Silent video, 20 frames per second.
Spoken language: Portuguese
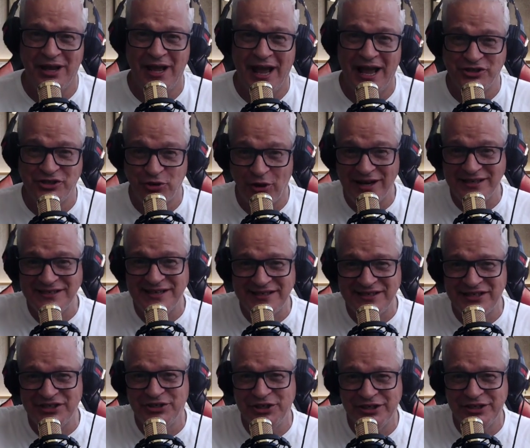As horas
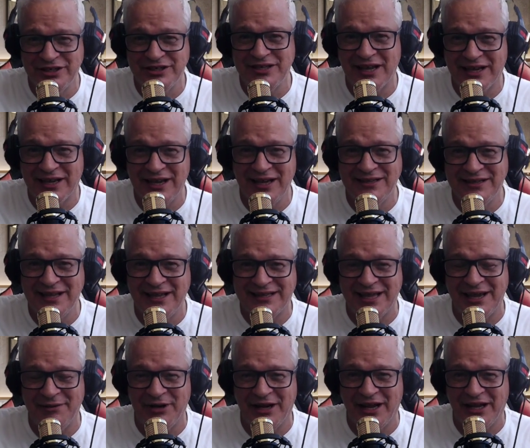assistidas naquele
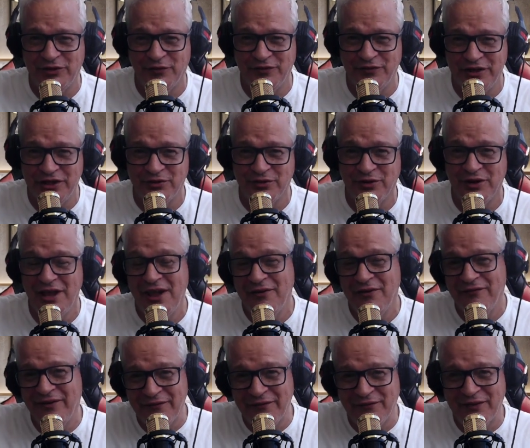determinado vídeo
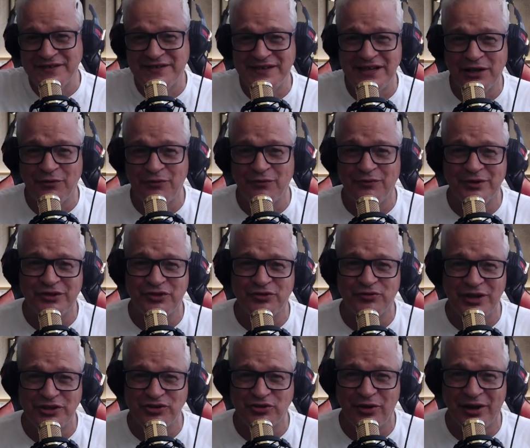vai fazer com que
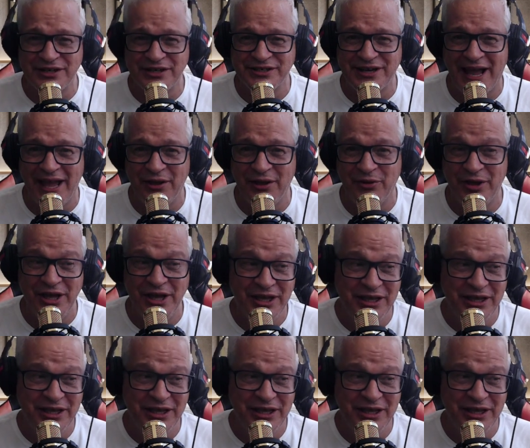suas horas caiam.